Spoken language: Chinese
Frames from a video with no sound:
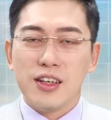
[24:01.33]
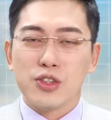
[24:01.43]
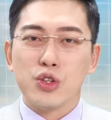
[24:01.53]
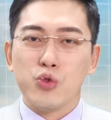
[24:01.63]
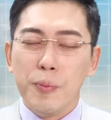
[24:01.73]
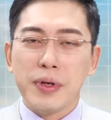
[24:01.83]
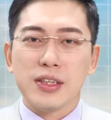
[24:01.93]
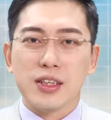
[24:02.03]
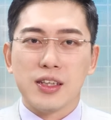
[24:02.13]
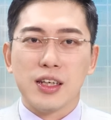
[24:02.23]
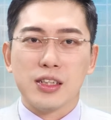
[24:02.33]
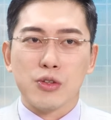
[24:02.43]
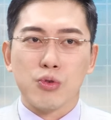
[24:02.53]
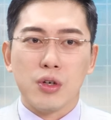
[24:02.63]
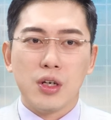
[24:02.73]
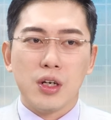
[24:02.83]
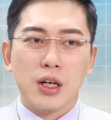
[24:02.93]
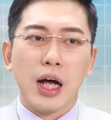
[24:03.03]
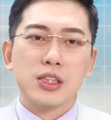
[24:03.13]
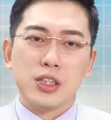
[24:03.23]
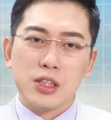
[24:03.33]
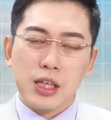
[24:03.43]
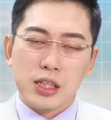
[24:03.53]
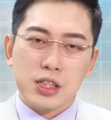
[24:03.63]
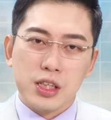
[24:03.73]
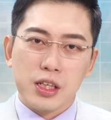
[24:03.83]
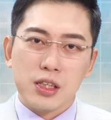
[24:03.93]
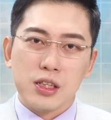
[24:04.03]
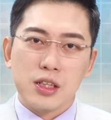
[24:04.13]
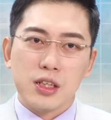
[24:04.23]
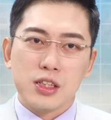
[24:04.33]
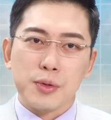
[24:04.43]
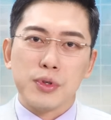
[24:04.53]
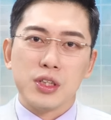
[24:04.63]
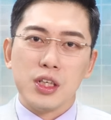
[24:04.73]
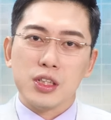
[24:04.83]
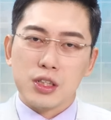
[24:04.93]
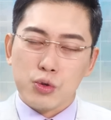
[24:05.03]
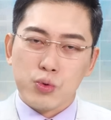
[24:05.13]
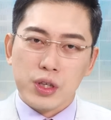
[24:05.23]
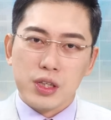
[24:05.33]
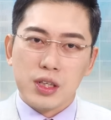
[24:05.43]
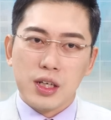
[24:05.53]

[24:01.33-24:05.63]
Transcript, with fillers: 就是原本你可能在想说，啊，今天的台积电怎么是一个人无力？